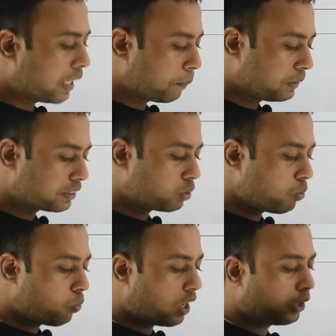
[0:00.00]
आप इसको
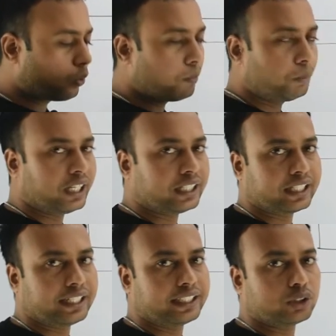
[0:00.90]
वर्ड को ब्रेक
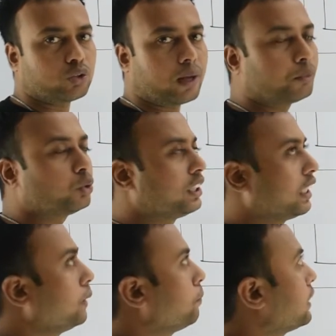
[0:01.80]
करेंगे तो आपको
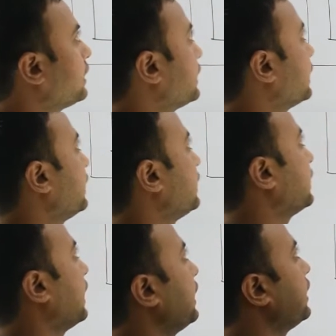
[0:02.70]
यहीं पर चीजें दिख
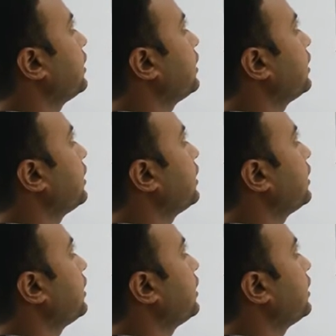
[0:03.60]
जाएगी